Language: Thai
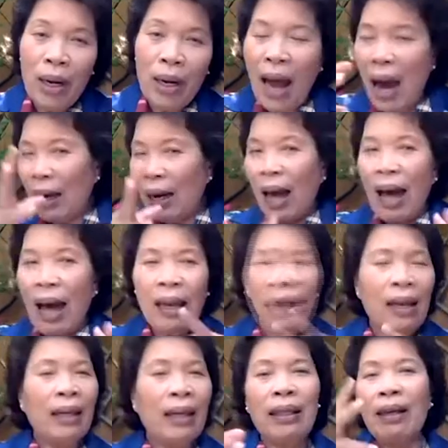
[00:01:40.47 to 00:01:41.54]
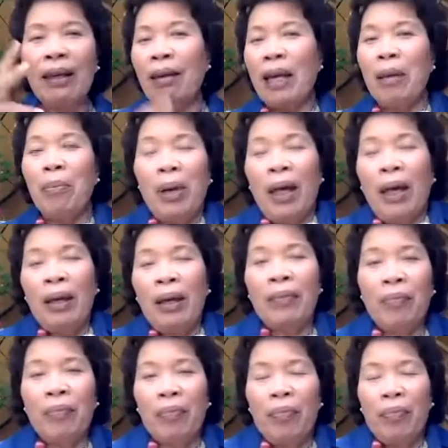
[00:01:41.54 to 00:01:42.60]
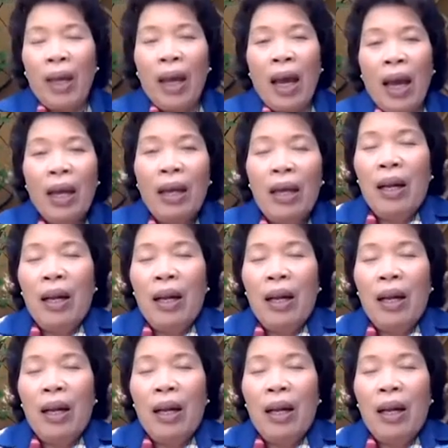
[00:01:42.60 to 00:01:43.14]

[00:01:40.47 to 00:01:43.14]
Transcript: หลากหลายอะไรต่ออะไรมากนะคะ